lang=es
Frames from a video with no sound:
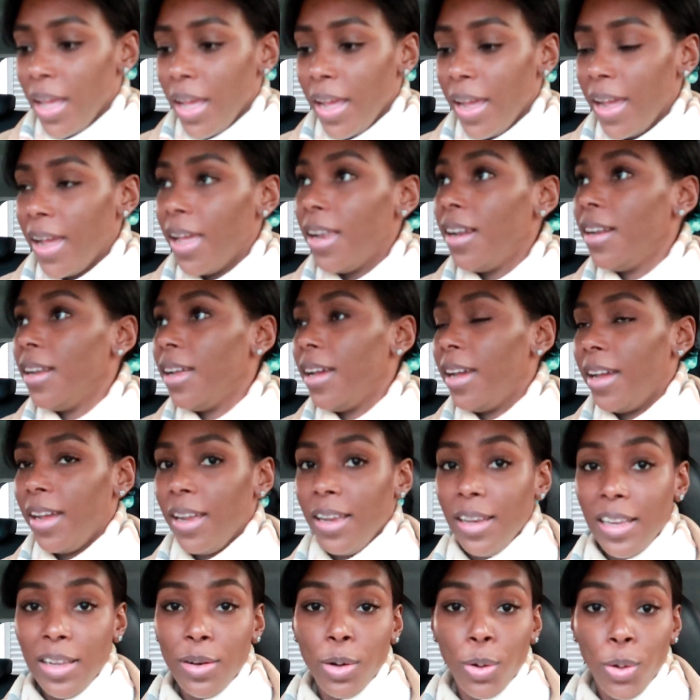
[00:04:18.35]
él,
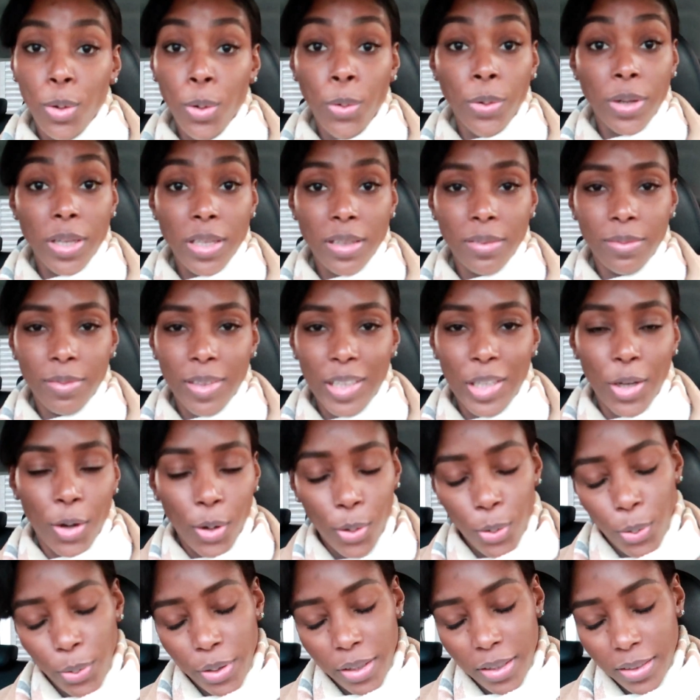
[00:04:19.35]
eh, los lunes, los
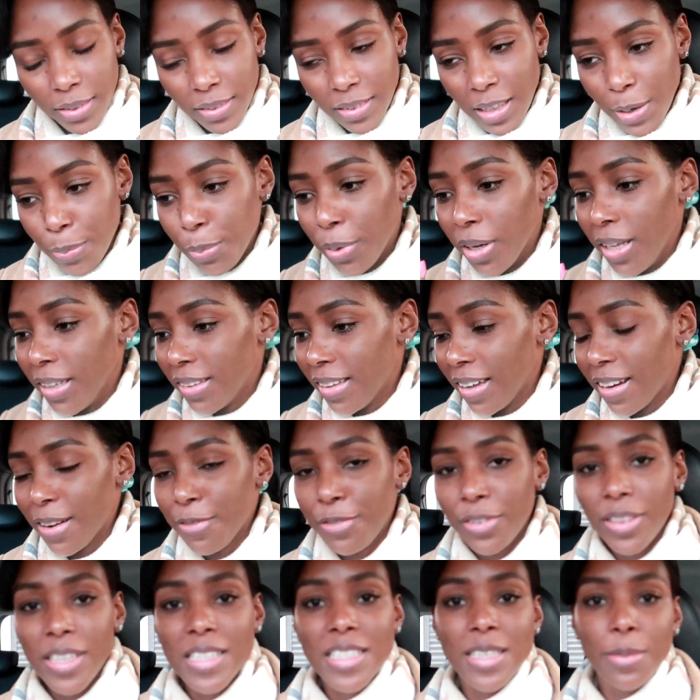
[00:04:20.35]
lunes Después de estar el
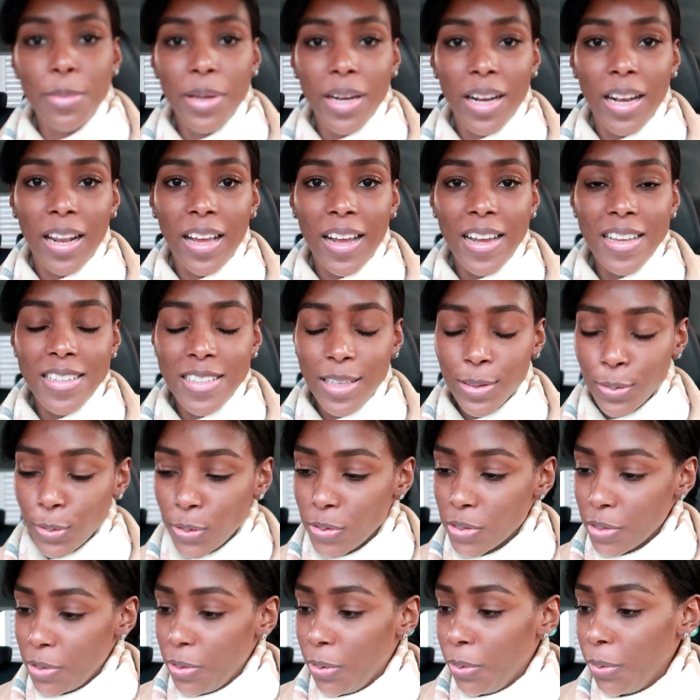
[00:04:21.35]
fin de semana en la casa
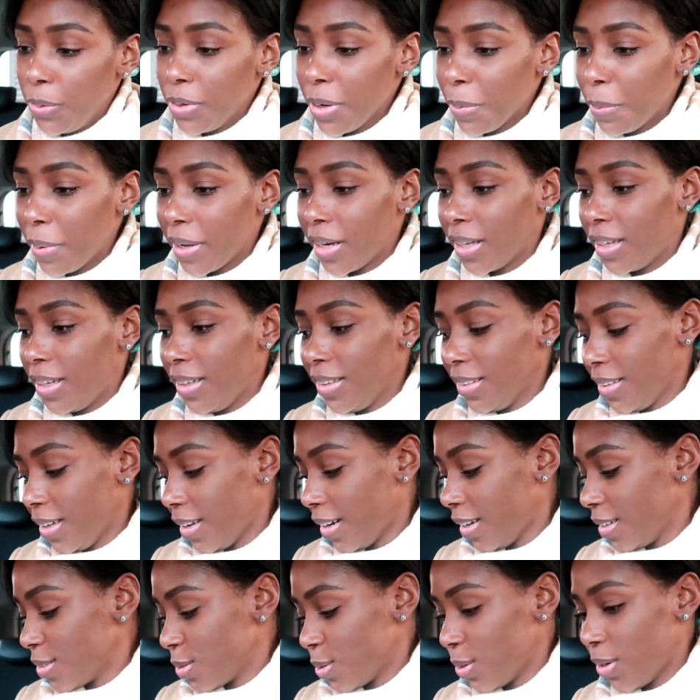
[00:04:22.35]
Entonces los lunes para el kinder,
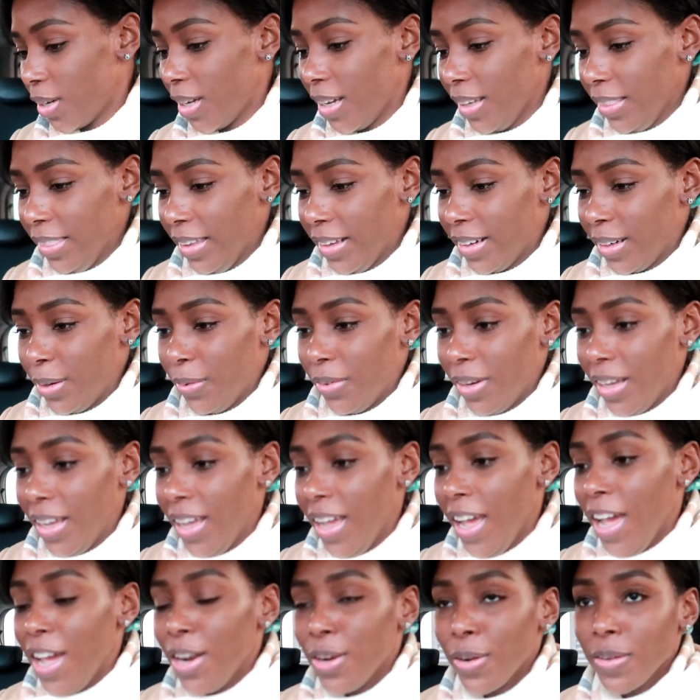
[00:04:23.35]
eso es terrible
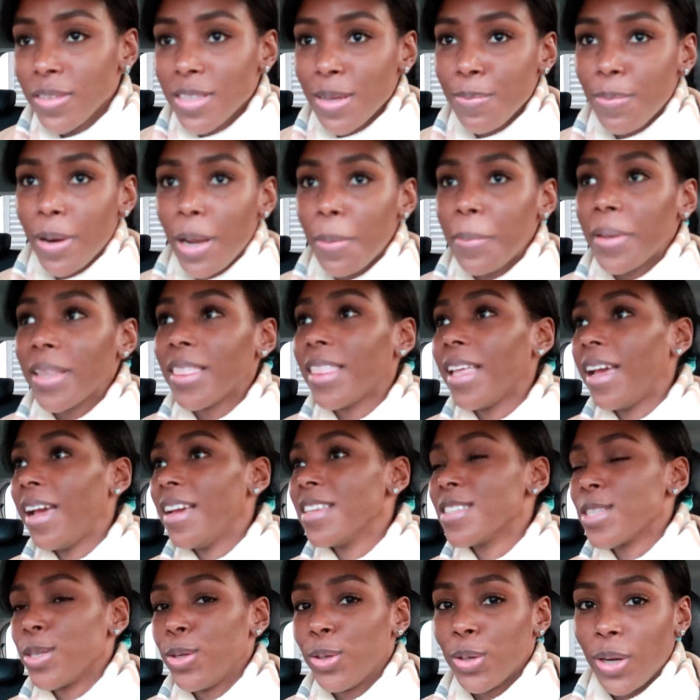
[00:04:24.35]
No simplemente
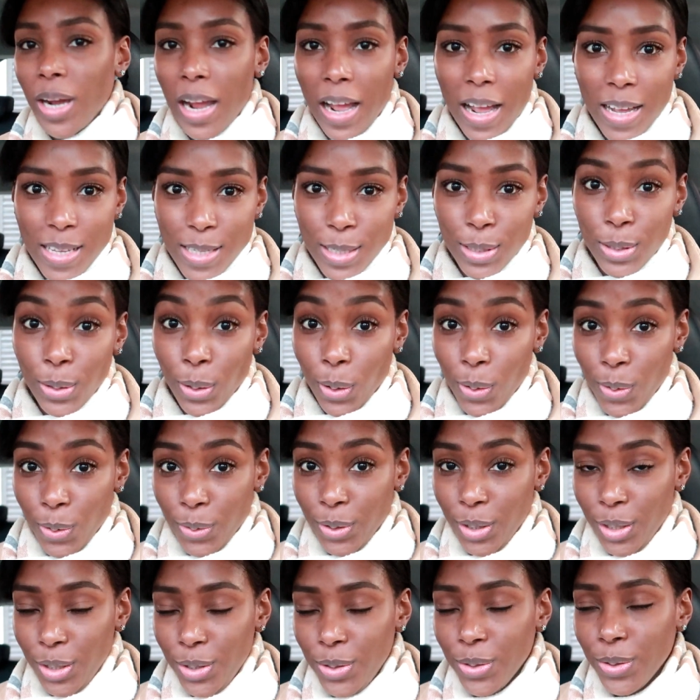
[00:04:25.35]
él, sino casi todos los
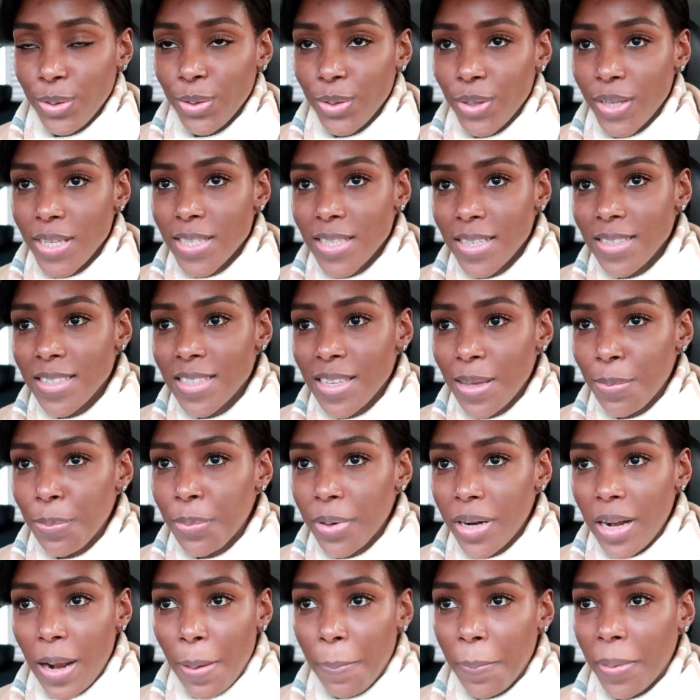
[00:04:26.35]
niños Nos dicen
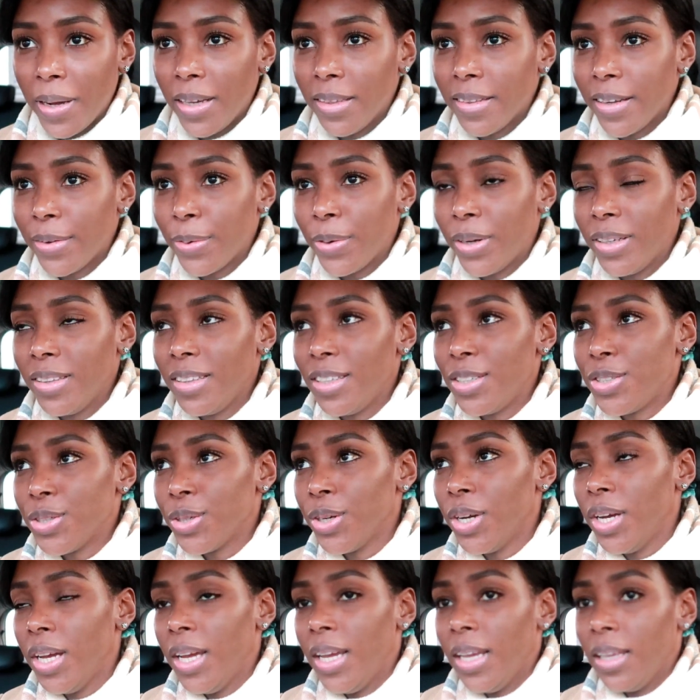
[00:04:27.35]
siempre, las maestras nos han dicho
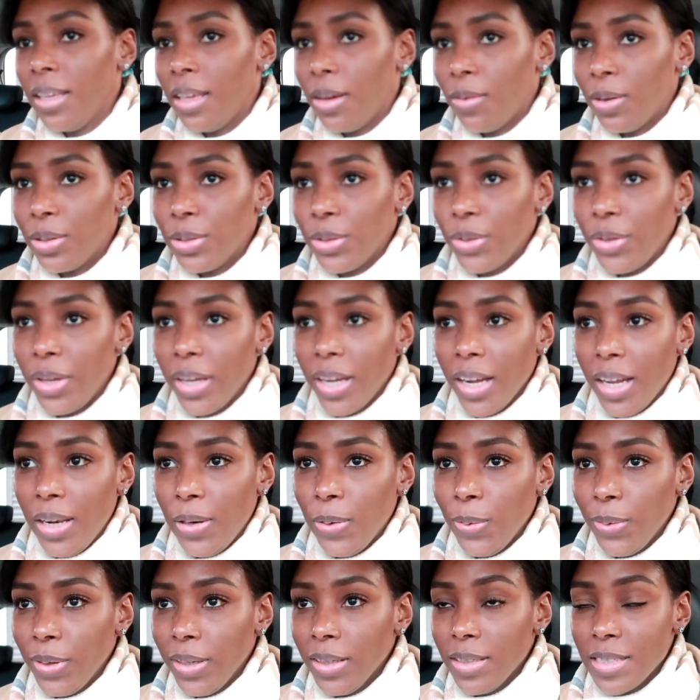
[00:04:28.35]
Que cuando llega el
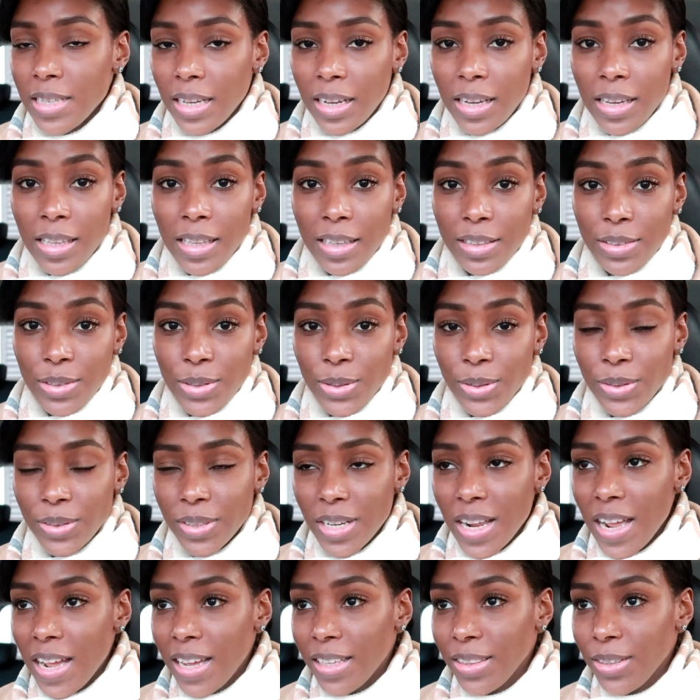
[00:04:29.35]
lunes se quedan
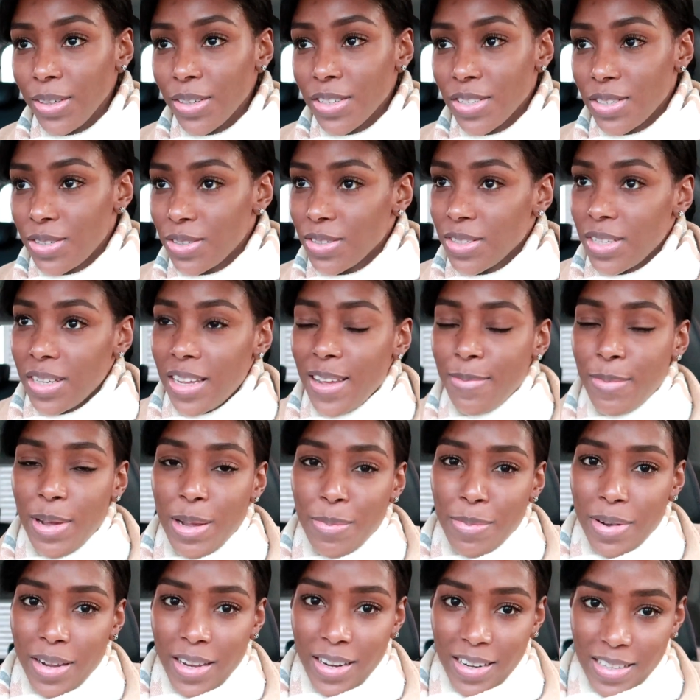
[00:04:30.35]
llorando Que si no sé qué más,
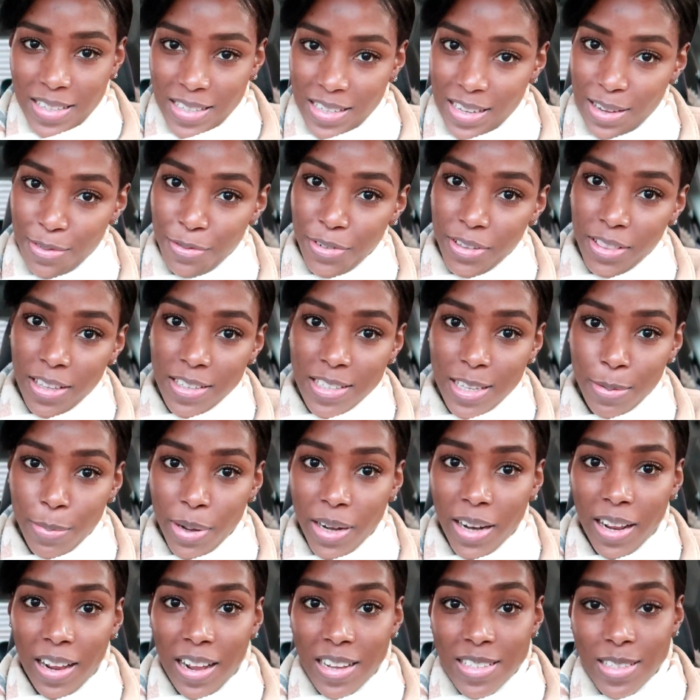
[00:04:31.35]
imagínense, el fin de
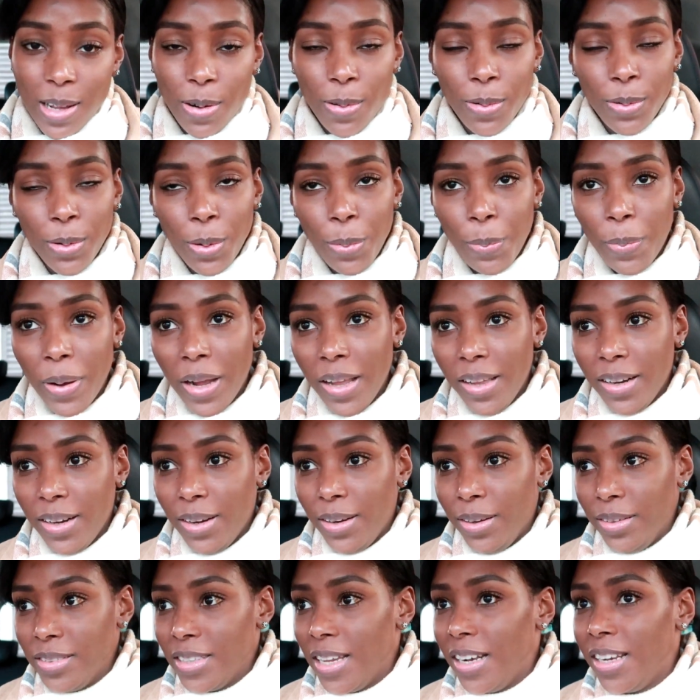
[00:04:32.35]
semana en casa con los
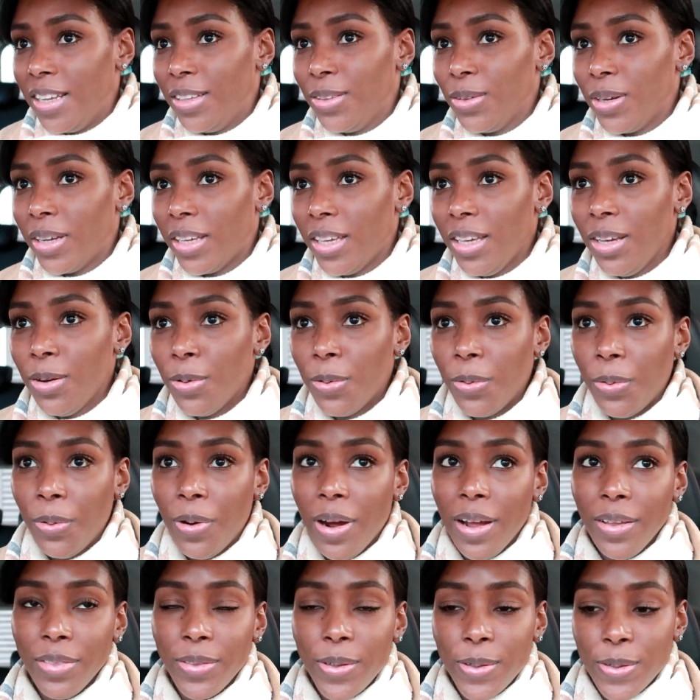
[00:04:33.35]
padres Saliendo aquí,
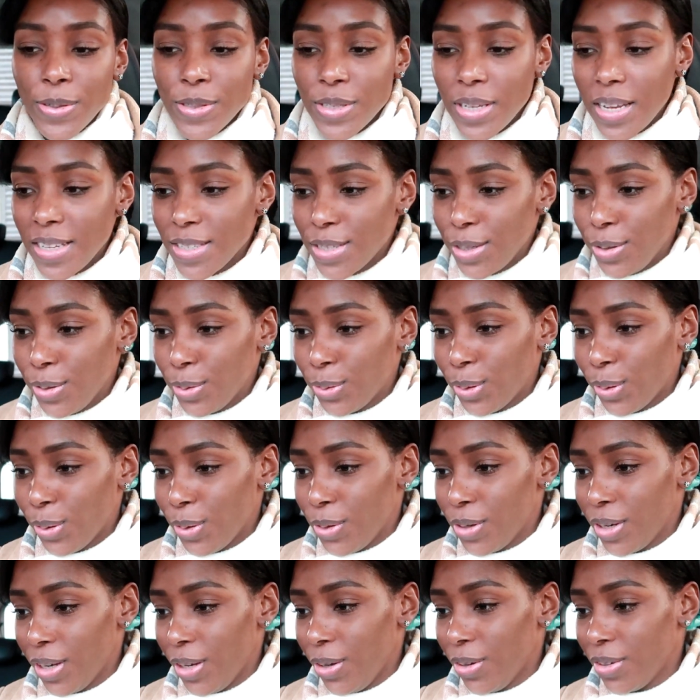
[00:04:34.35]
jugando, no sé, haciendo todo
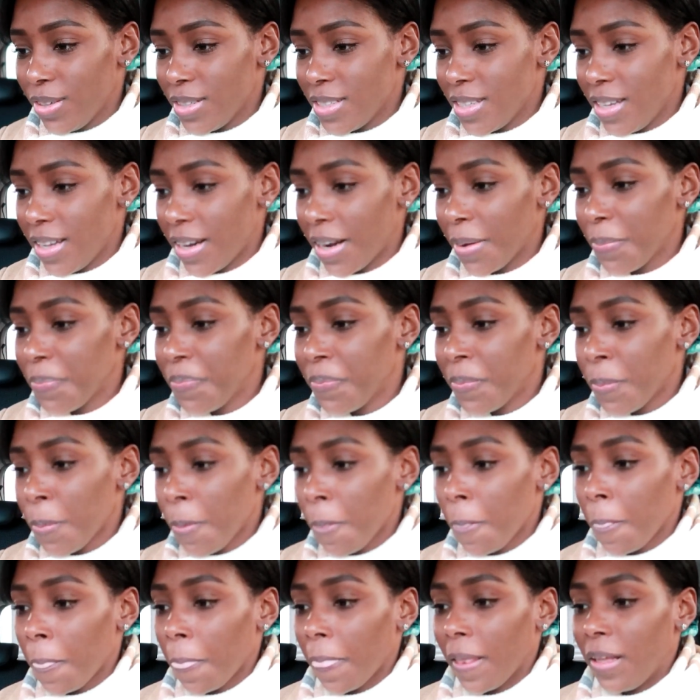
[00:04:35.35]
lo que ellos quisieran
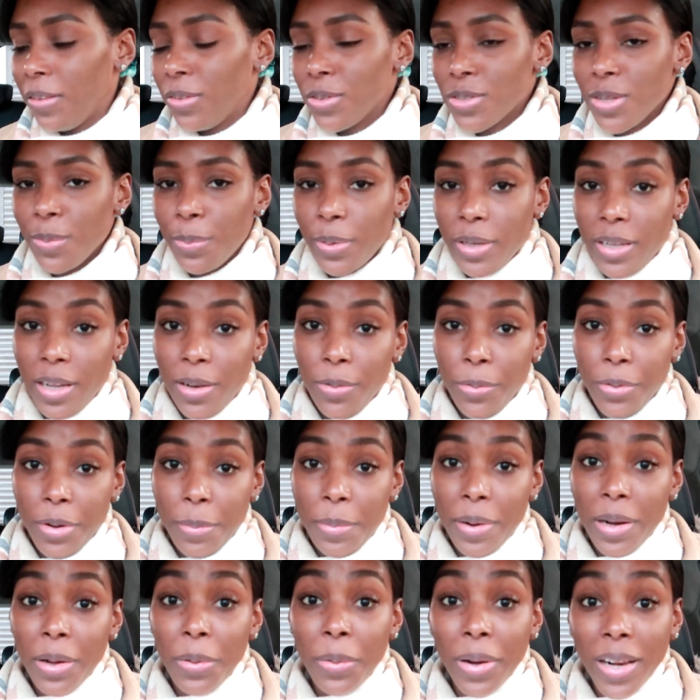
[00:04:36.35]
Entonces pues ya el lunes
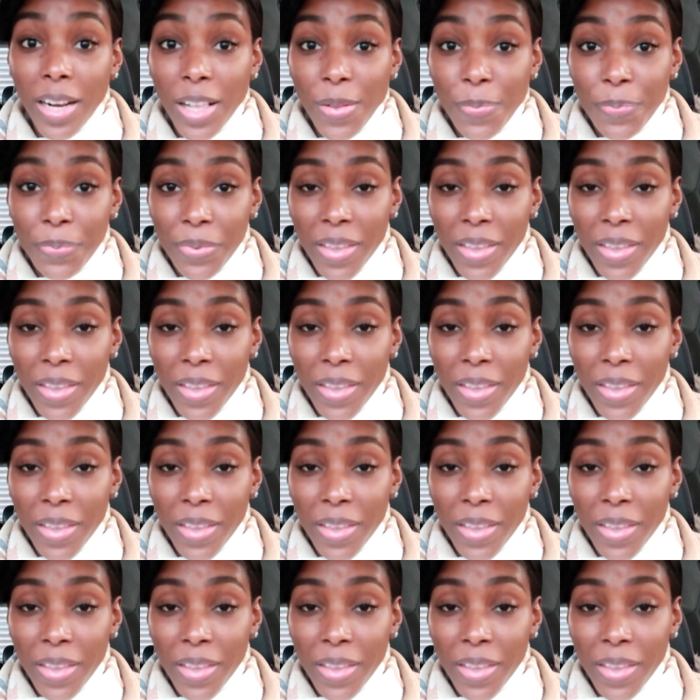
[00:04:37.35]
para el escuela